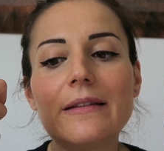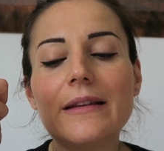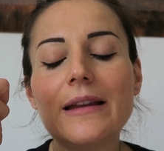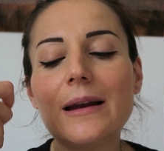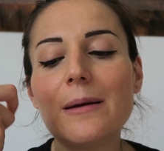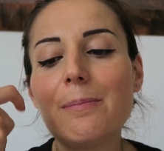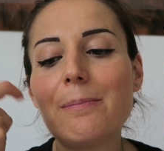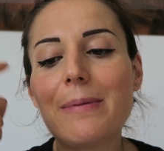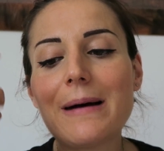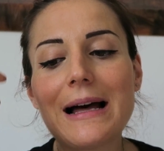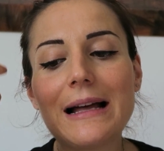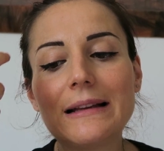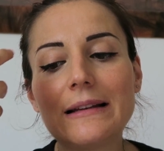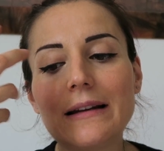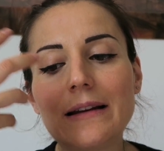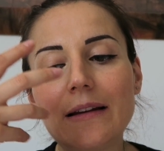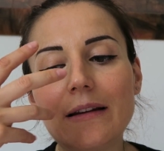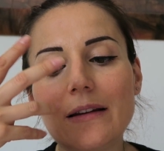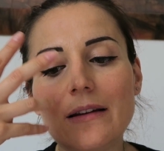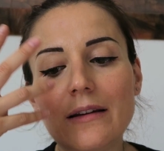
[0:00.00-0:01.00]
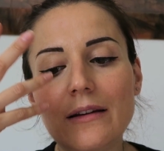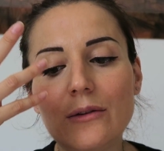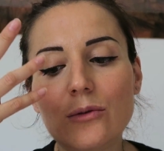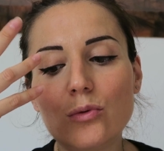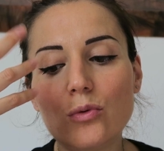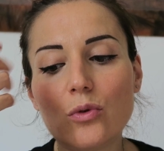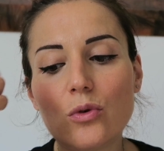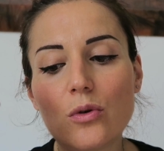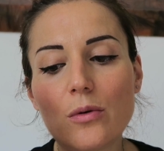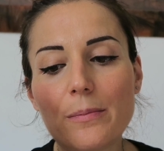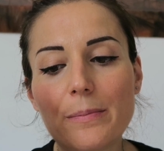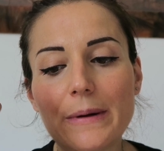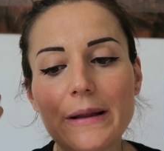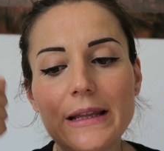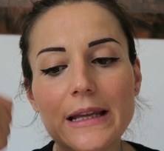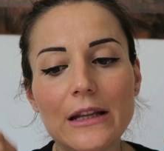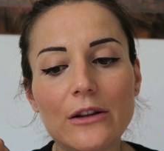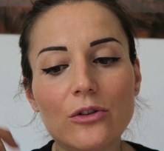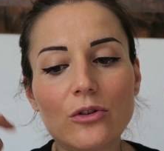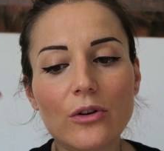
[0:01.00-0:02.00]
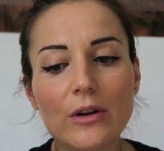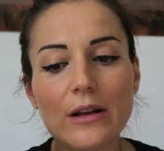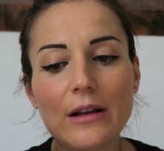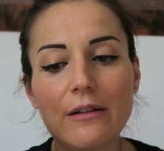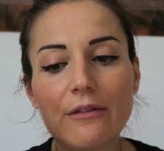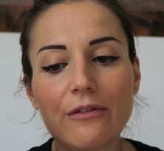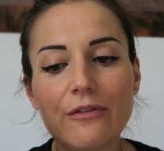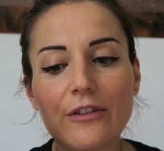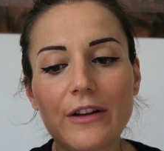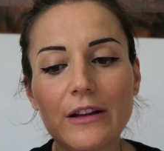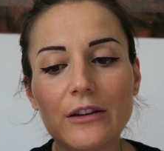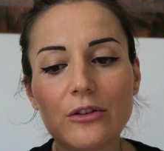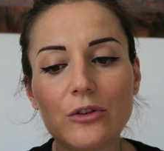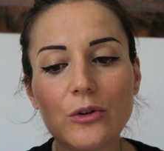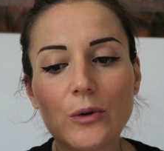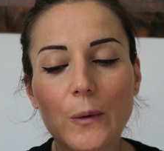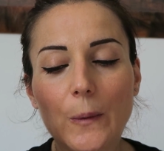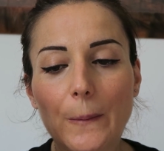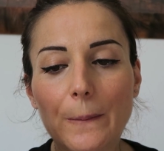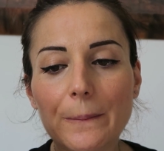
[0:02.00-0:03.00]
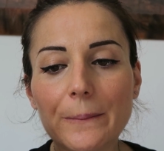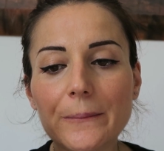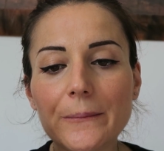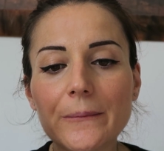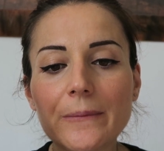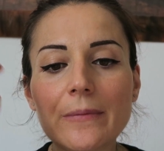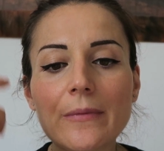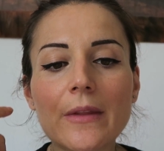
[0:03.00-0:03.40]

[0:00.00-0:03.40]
del padre di un compagnetto che gli ha fatto